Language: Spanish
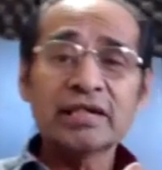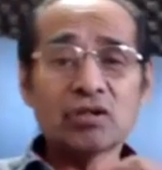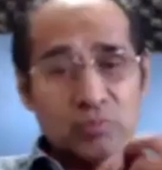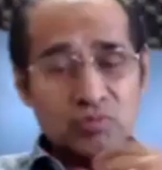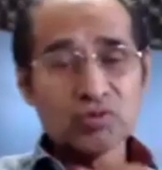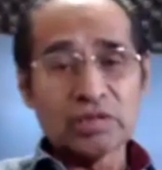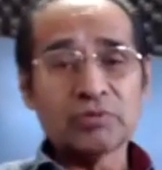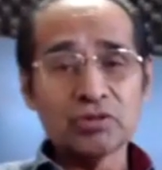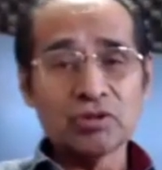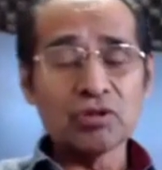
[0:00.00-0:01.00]
como su
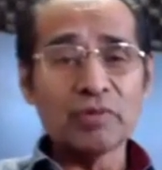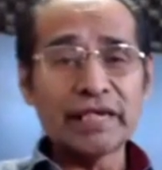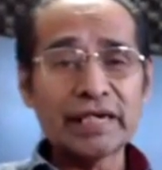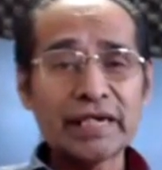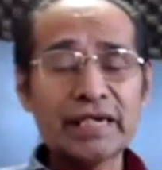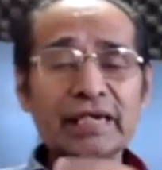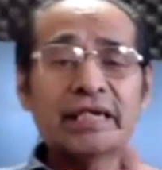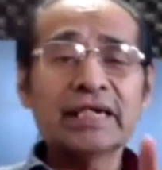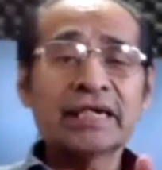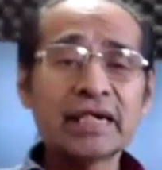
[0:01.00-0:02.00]
servidor lo maneja,
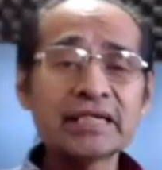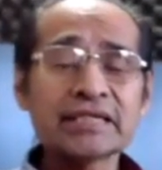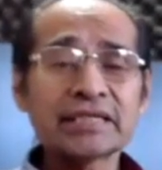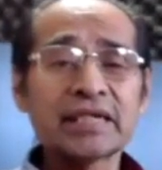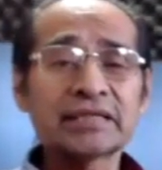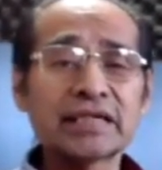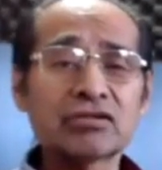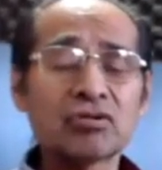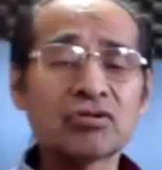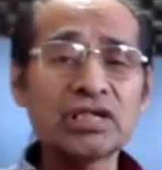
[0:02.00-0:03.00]
gracias a la
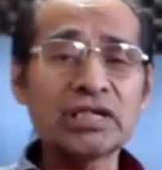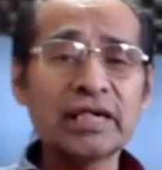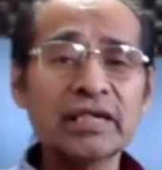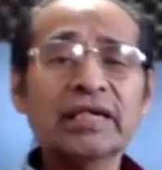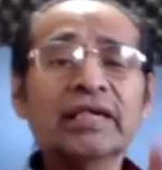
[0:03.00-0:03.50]
tecnología,